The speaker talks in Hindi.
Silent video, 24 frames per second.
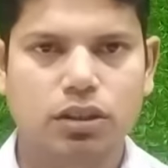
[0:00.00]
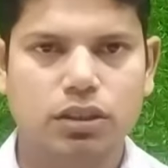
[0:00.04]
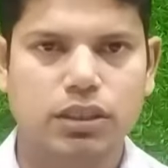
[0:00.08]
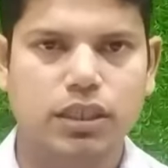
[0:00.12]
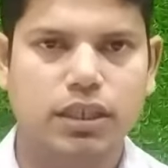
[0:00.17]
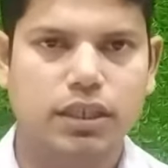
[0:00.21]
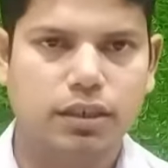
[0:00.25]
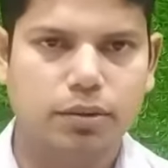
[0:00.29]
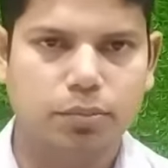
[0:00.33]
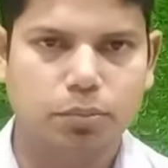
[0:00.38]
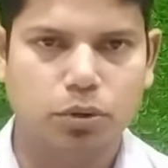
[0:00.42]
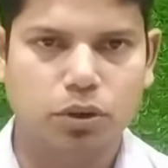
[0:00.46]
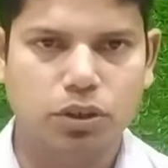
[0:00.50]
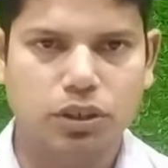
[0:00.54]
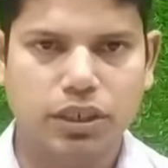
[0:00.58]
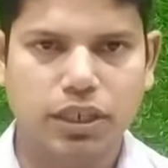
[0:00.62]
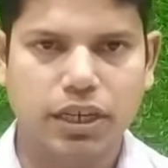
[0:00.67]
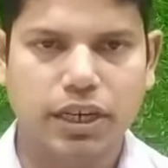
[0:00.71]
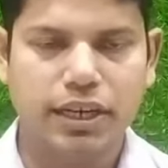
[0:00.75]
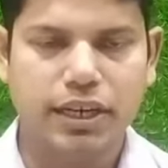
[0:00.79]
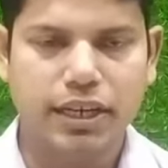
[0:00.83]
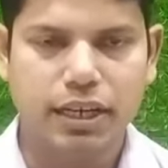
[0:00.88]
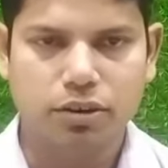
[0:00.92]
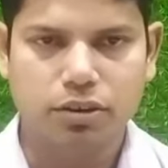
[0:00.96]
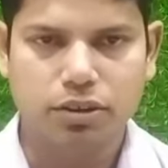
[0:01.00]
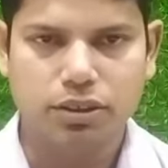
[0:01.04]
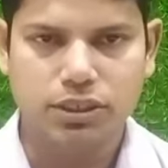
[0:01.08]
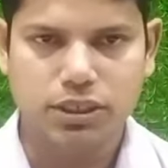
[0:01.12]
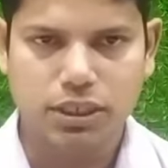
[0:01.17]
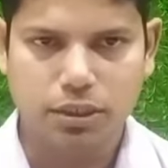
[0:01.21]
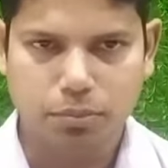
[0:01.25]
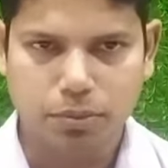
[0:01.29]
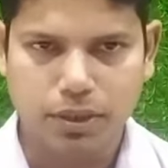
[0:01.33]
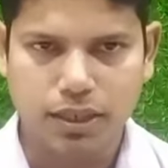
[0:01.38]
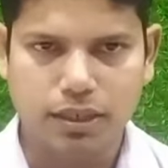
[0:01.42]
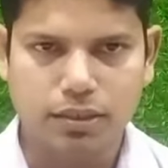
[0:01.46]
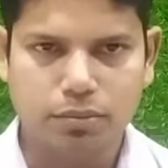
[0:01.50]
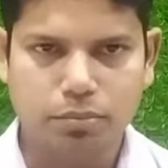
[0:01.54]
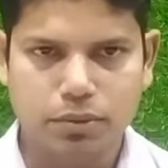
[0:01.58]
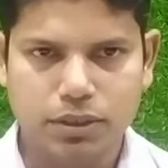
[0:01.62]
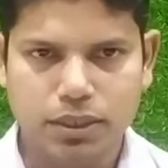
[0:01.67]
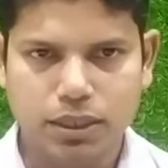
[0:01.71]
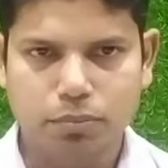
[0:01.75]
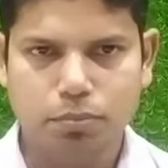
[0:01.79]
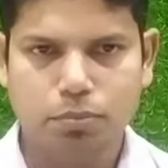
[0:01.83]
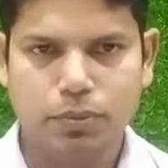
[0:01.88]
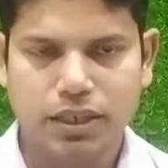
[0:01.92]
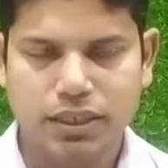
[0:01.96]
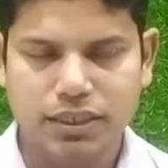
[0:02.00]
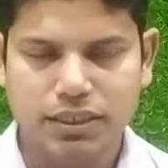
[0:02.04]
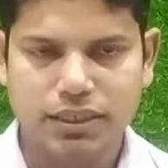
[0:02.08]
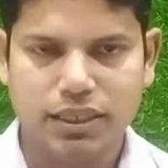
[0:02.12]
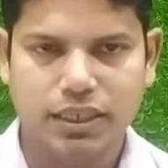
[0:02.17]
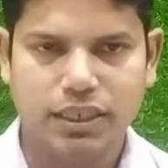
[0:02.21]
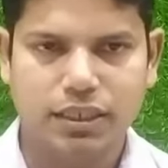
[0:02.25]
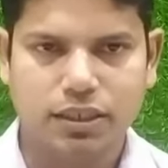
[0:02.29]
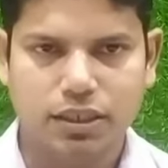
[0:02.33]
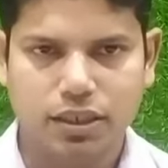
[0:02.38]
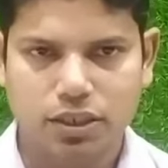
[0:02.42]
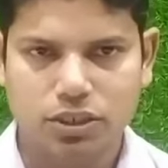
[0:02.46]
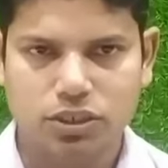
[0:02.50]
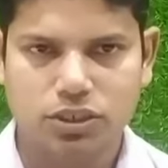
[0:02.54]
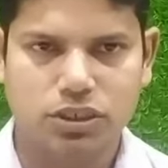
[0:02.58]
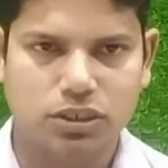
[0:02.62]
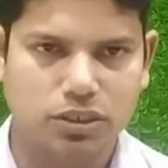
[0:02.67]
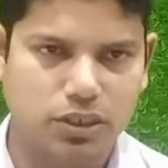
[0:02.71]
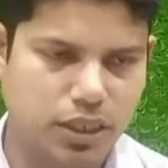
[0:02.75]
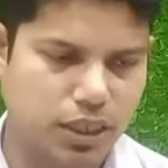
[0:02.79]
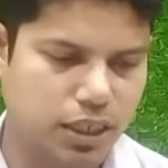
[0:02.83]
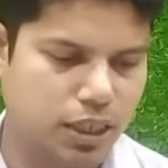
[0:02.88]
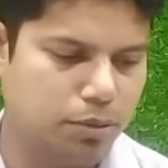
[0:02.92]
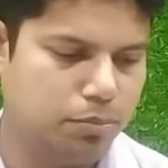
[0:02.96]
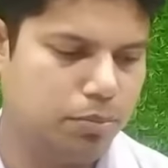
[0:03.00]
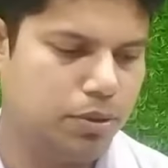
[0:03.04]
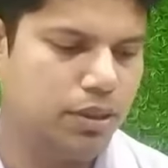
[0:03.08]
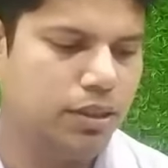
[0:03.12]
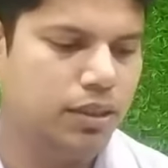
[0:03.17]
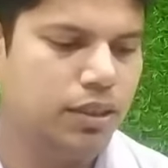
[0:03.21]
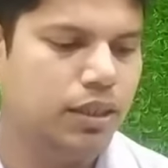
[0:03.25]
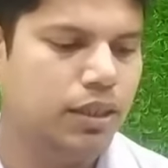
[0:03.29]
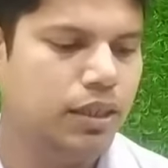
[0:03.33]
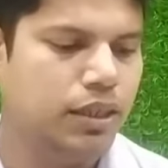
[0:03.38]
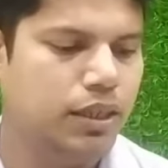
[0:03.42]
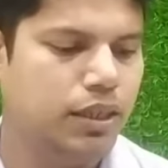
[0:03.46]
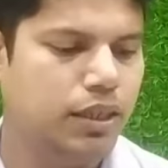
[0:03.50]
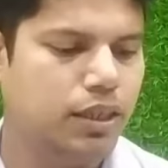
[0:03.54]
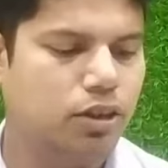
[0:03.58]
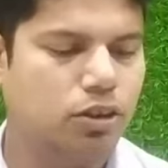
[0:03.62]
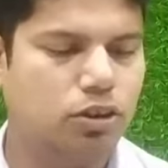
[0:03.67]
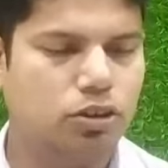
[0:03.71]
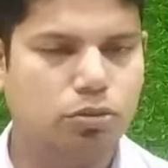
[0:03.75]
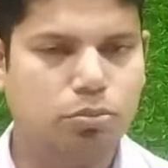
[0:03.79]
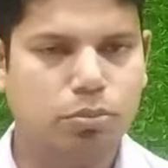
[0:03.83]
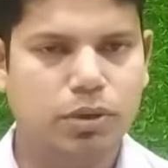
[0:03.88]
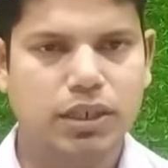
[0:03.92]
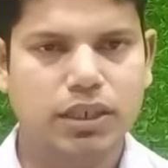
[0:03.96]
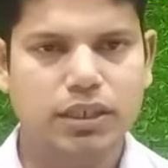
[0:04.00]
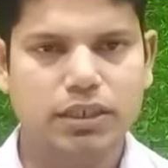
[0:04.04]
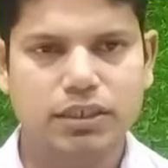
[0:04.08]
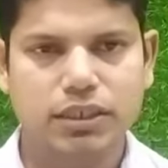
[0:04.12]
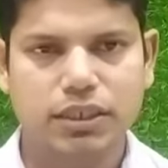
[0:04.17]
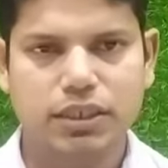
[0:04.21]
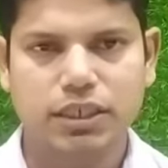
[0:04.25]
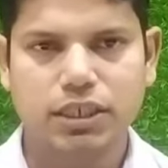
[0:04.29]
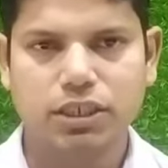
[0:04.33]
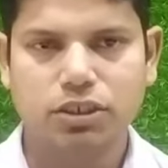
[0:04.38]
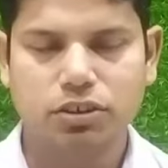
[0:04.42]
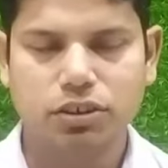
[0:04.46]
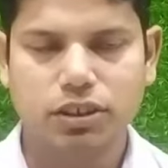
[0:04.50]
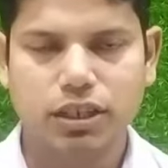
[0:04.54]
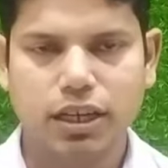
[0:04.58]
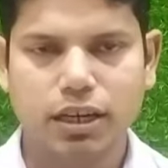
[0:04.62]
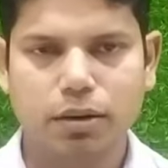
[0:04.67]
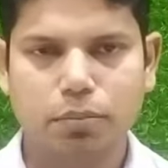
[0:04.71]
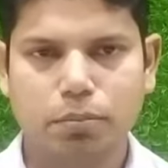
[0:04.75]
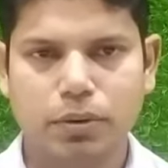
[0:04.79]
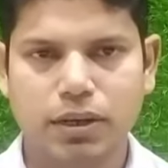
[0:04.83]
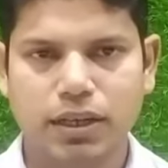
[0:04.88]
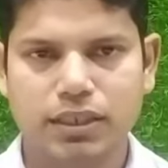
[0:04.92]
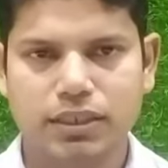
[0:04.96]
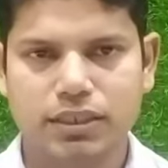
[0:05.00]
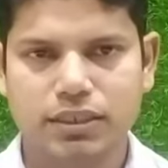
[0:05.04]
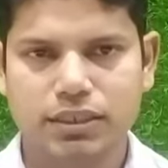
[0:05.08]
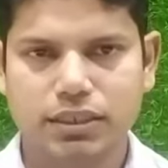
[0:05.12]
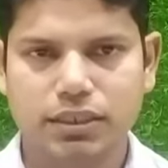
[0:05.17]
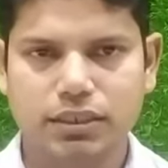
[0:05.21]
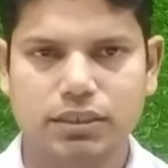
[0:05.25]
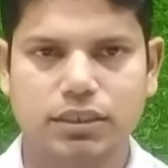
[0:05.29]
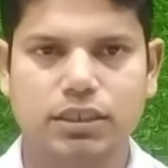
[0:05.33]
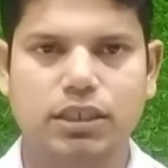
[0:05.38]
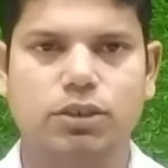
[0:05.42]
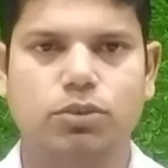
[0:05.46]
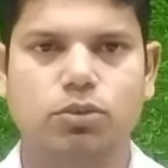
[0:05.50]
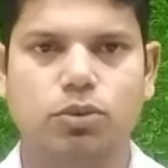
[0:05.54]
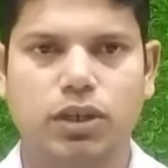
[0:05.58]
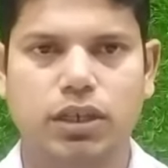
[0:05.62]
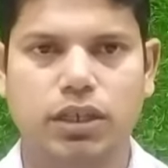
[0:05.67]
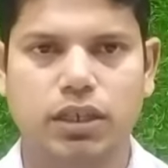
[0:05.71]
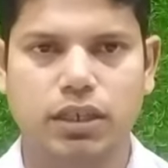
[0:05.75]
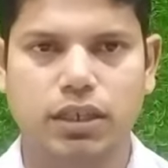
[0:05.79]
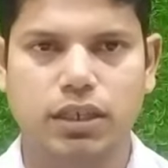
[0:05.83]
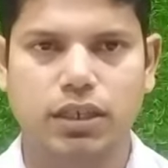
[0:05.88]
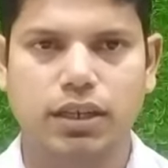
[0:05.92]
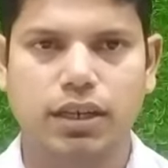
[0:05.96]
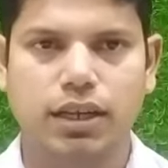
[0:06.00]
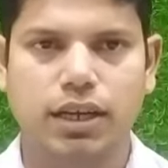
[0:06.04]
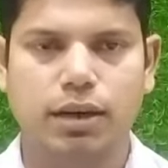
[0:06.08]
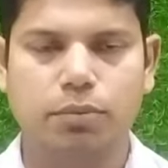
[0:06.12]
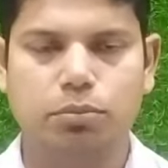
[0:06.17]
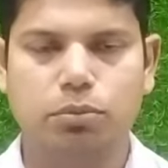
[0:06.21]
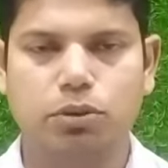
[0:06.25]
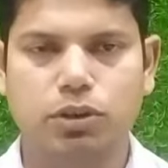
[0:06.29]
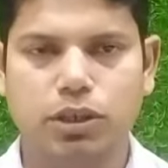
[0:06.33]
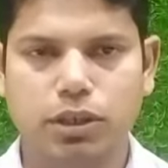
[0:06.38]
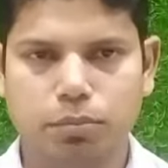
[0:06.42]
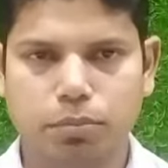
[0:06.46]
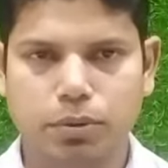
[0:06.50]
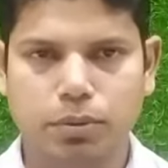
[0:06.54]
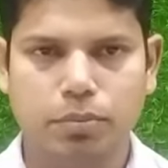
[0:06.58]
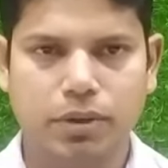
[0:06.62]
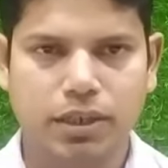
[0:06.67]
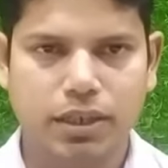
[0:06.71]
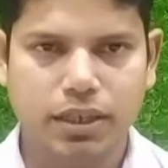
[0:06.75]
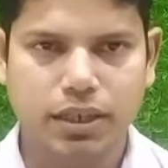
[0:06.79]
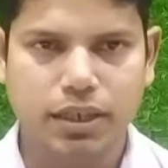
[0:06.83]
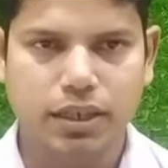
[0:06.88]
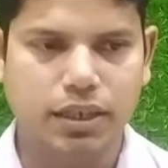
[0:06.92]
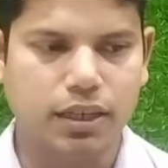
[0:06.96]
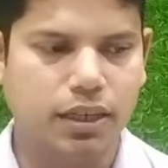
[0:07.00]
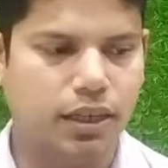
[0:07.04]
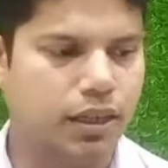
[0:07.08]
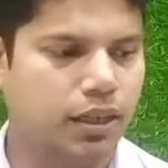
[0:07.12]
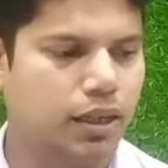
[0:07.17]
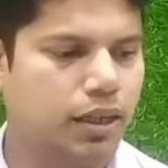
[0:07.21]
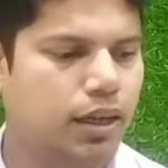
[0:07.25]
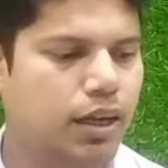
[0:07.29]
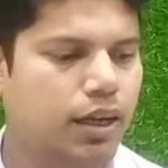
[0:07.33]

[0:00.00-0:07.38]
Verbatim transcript: दे 48 आवर्स के बाद मतलब पाँच तारीख क्रॉस हजन के बाद यहाँ ऑटोमेटिक जनरेट हो जाएगा पाँच जनवरी आपको रीपेमेंट करना है